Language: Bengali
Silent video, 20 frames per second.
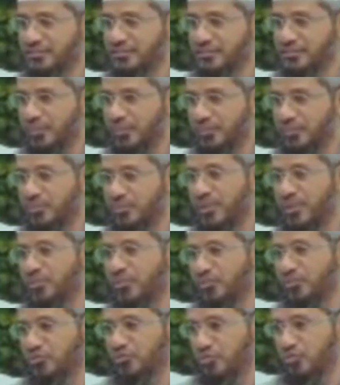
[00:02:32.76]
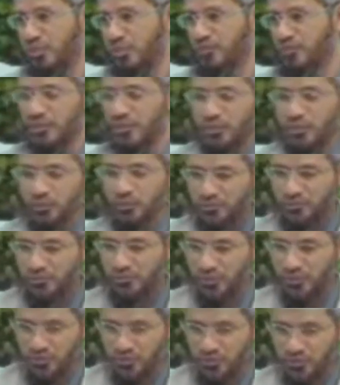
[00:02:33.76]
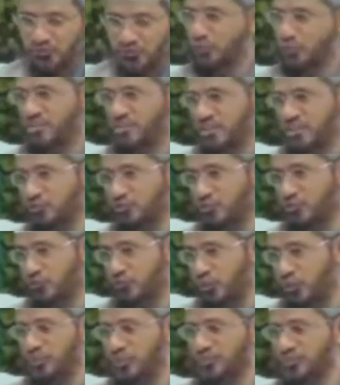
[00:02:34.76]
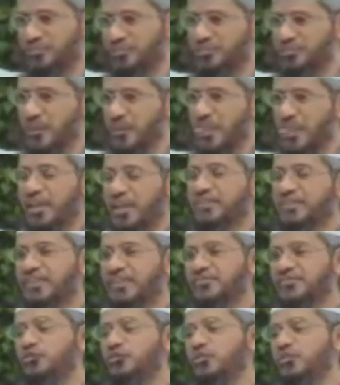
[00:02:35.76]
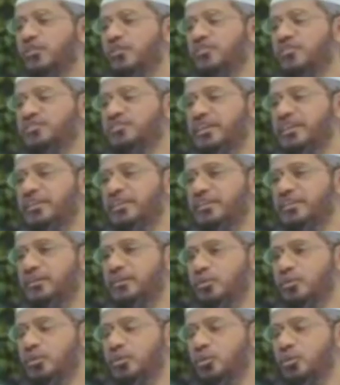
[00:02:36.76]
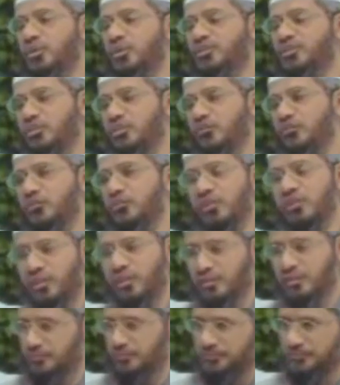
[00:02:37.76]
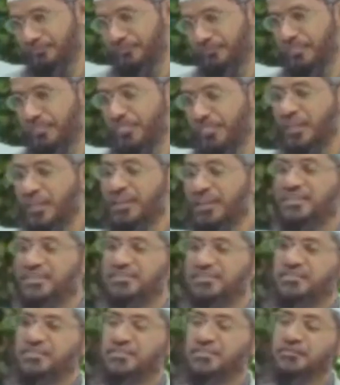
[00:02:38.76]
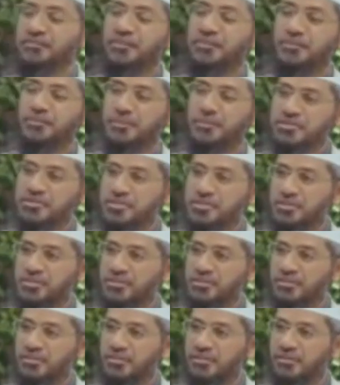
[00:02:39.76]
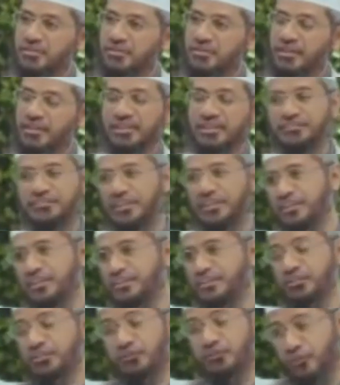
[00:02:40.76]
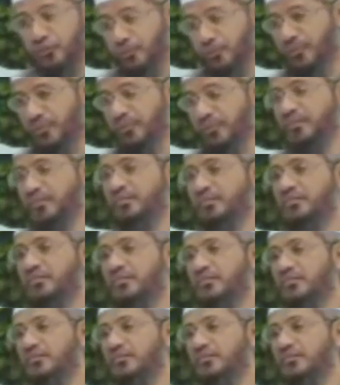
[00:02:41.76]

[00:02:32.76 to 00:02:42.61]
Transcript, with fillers: অধ্যায় নম্বর একশো বারো আয়াত এক থেকে চার এখানে মোট চারটা আয়াত আছে এটা পড়লে এক তৃতীয়াংশ কোরআন পড়া হয়ে যাবে এছাড়া আরও একটা হাদিসের কথা আছে তিরমিজিতে